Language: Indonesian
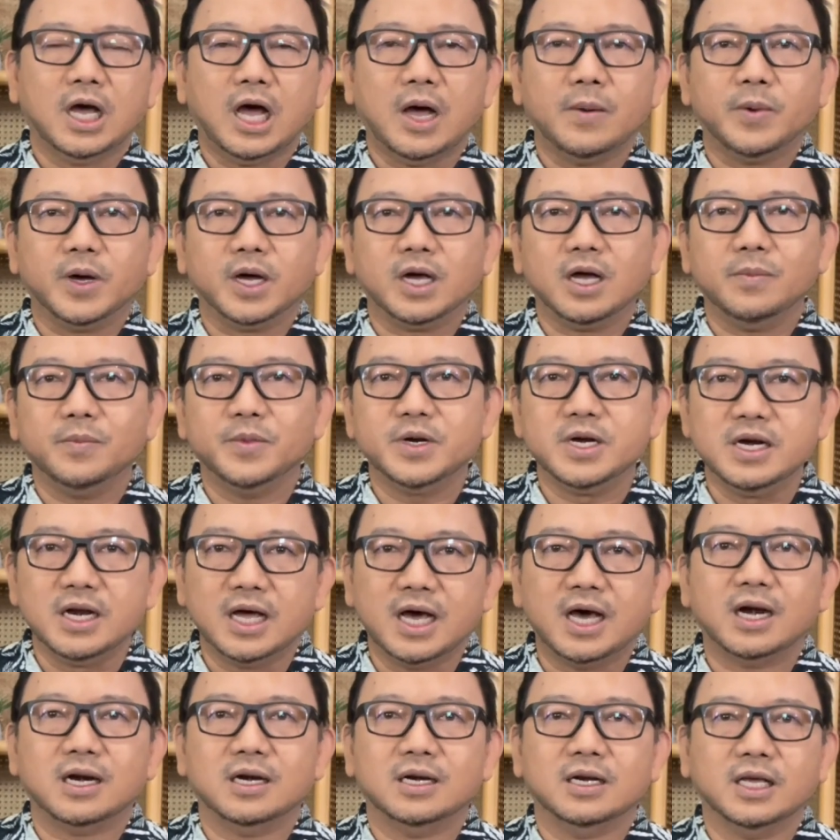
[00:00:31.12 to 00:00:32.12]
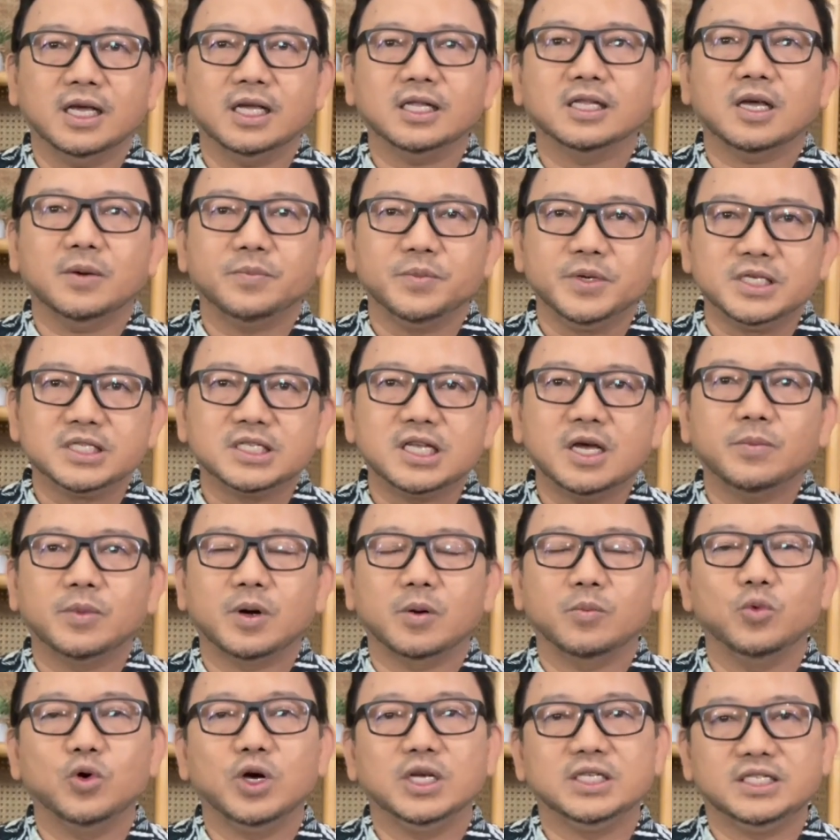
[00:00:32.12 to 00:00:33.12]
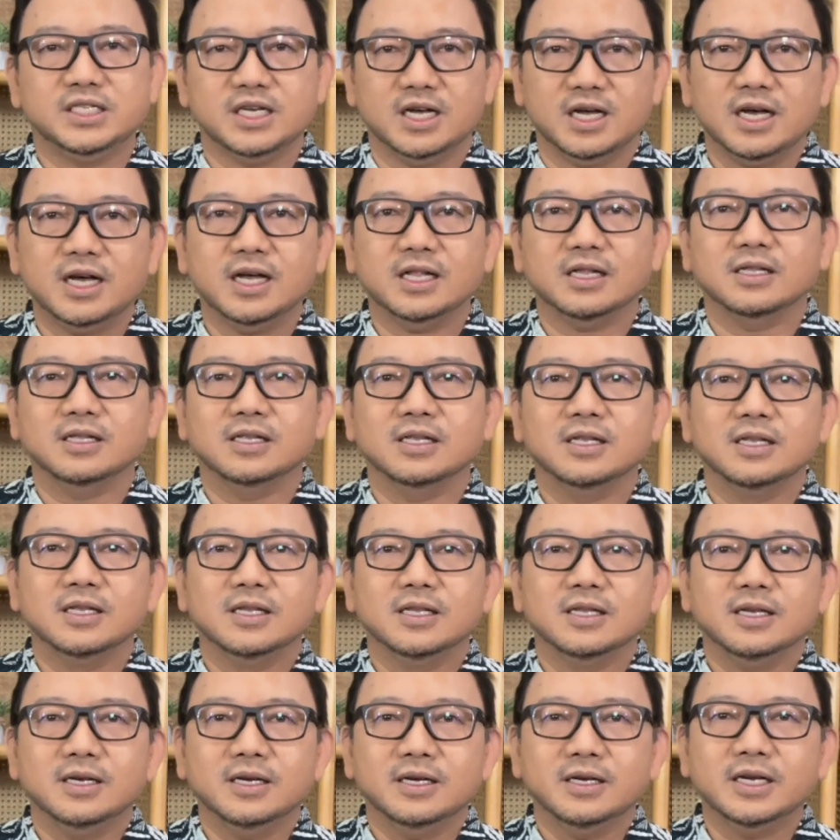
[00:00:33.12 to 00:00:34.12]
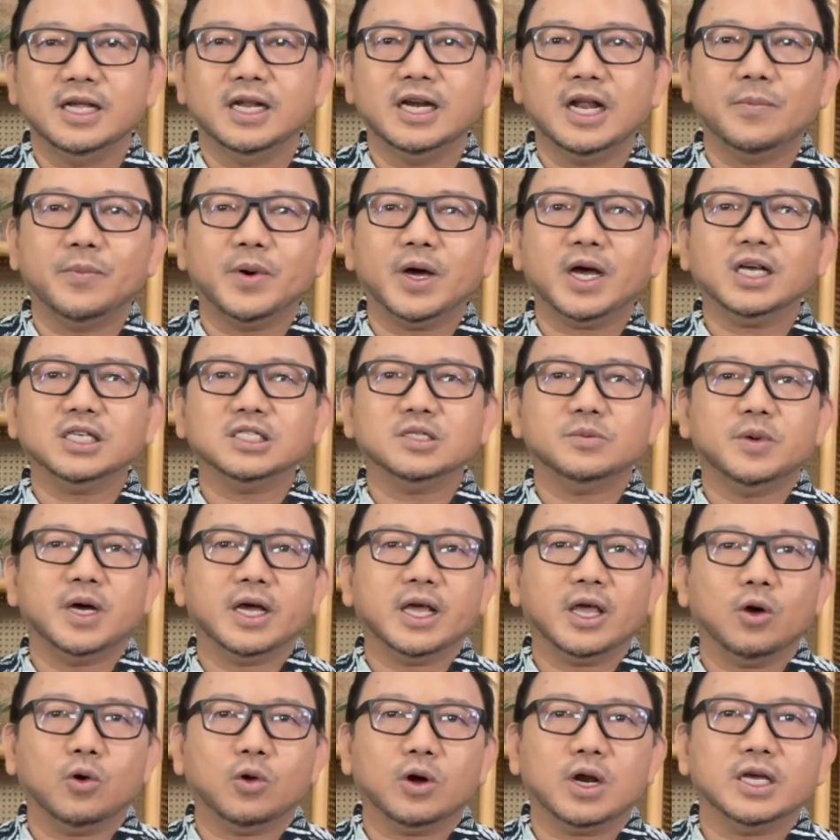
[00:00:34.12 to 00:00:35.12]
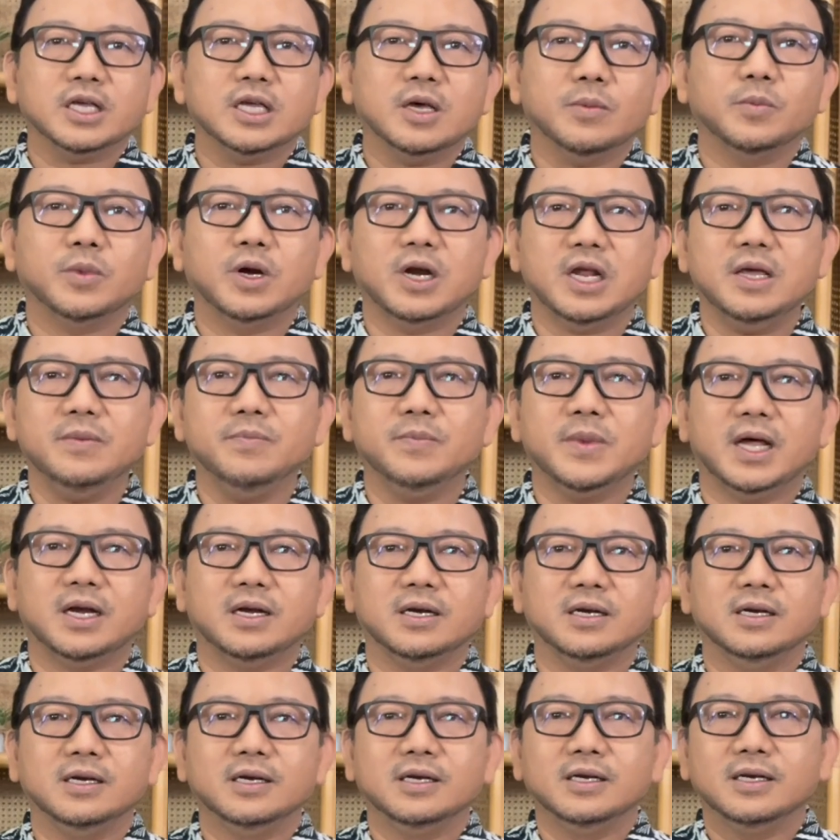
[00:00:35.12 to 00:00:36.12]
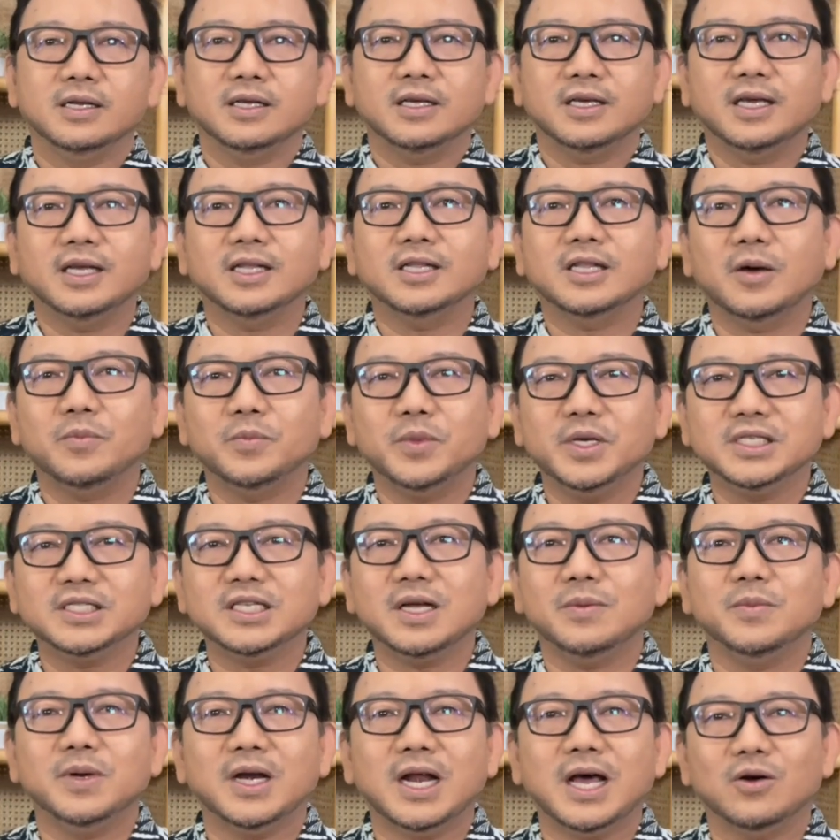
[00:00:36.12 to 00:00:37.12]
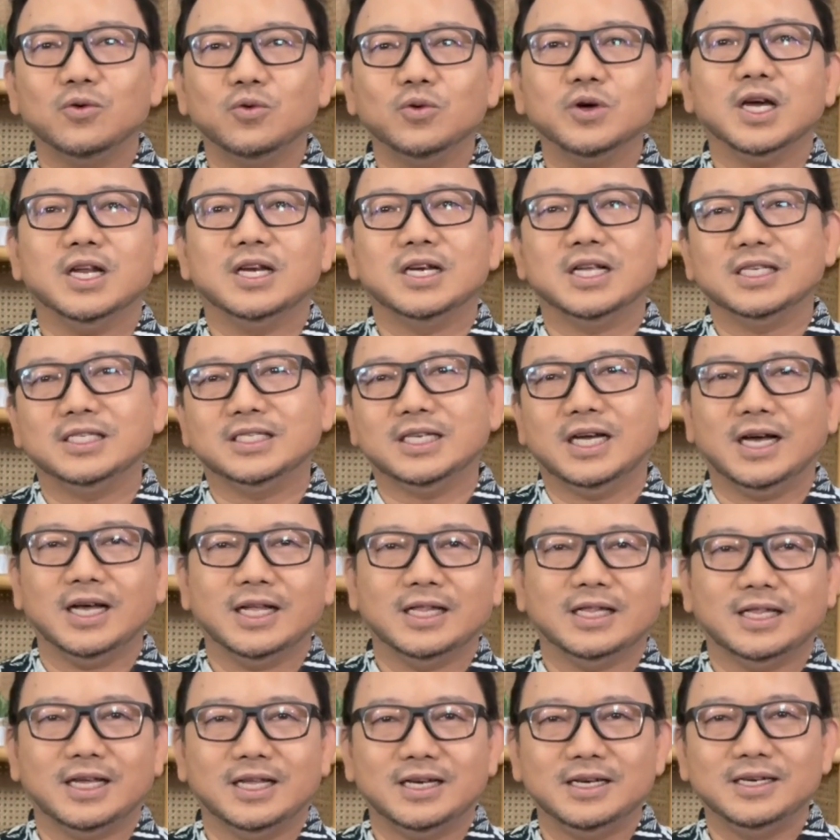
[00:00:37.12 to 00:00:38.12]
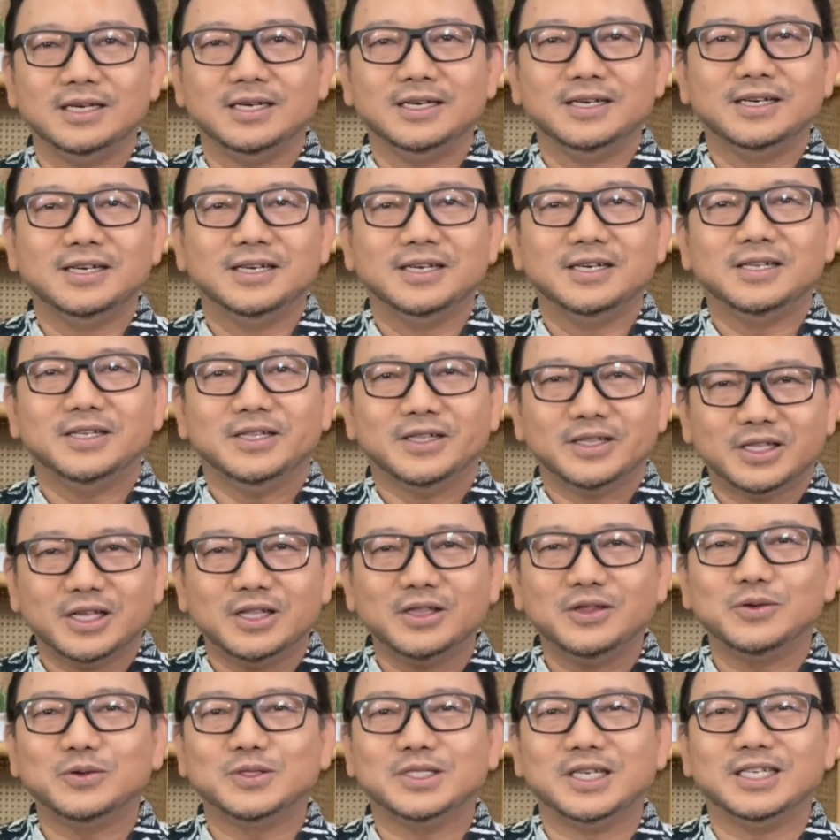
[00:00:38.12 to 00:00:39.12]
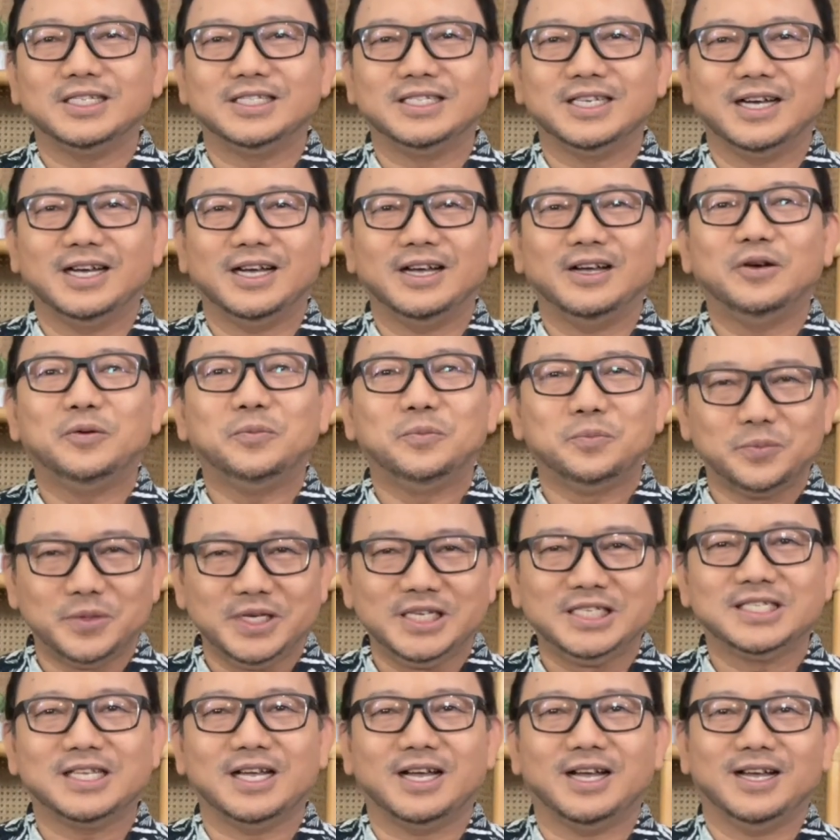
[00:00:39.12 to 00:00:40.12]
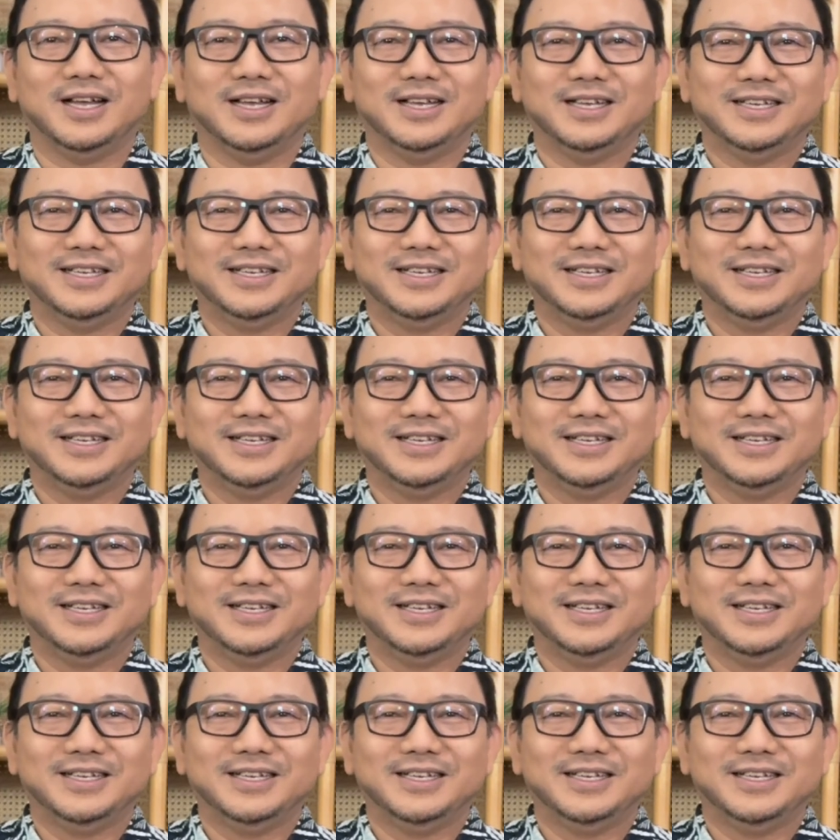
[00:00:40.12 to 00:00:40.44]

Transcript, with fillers: Apakah benar kita bisa berbuat jahat? Dan apakah sebagai orang yang beriman, kita bisa melakukan kejahatan? Tentu saja bisa.